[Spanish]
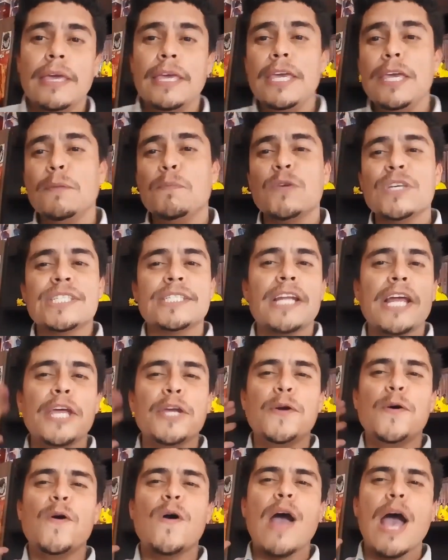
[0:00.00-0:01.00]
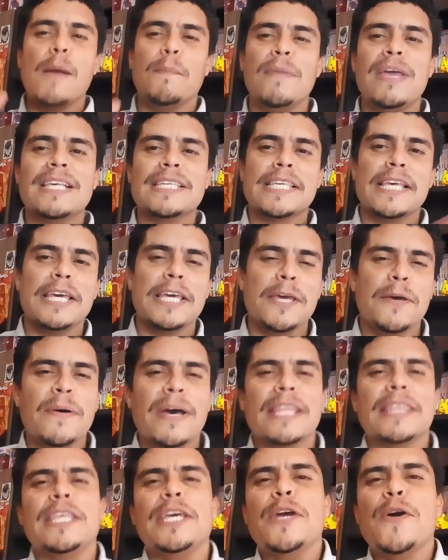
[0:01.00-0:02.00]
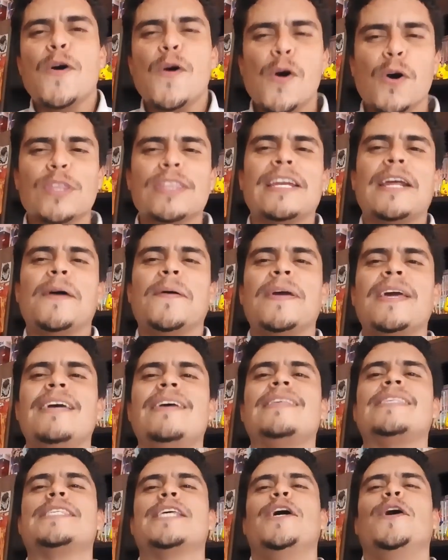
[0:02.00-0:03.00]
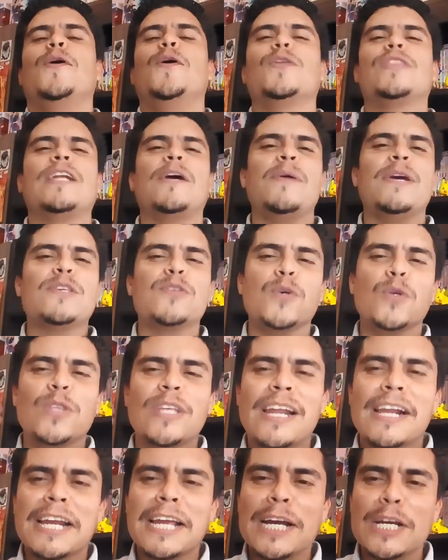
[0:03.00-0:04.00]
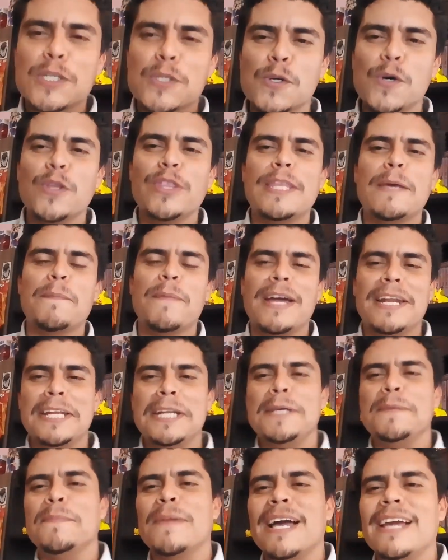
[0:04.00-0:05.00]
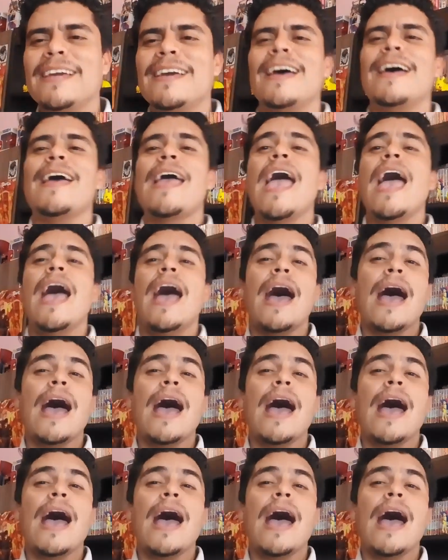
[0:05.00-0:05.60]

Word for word: Y pues traigo a mesa de debate otra vez, otra vez otra regazón de Panini Manga.